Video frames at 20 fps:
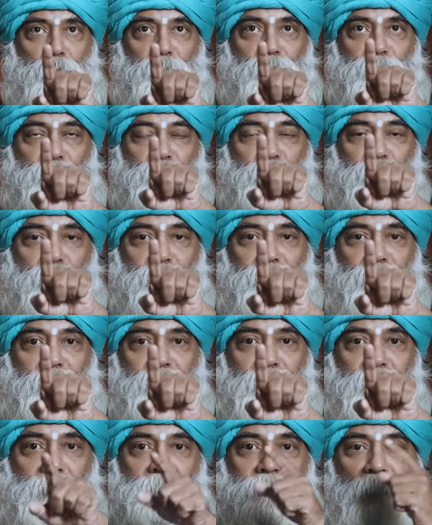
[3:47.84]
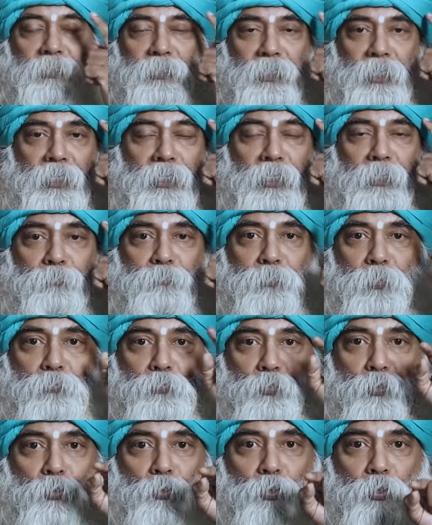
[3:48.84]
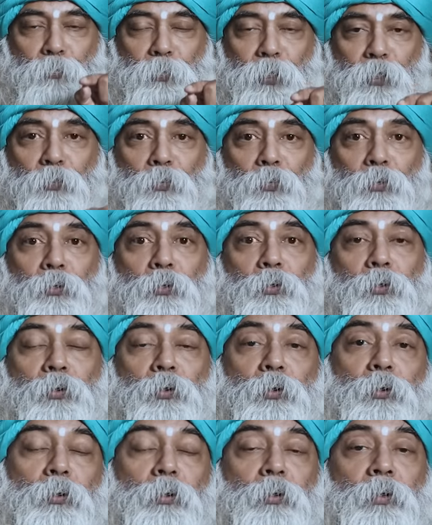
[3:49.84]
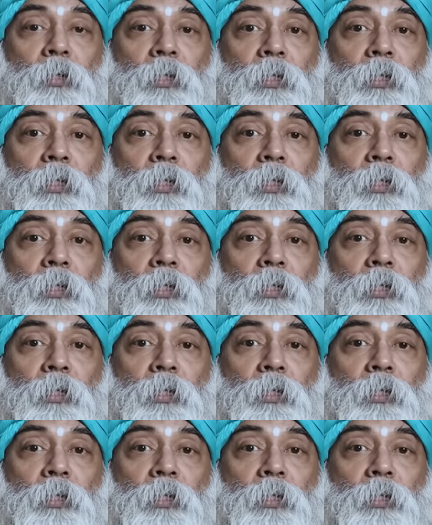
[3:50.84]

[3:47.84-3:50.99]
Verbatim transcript: ஒரு விஷயத்துக்கு நான் எப்போ முன்னுரிமை கொடுக்குறேனோ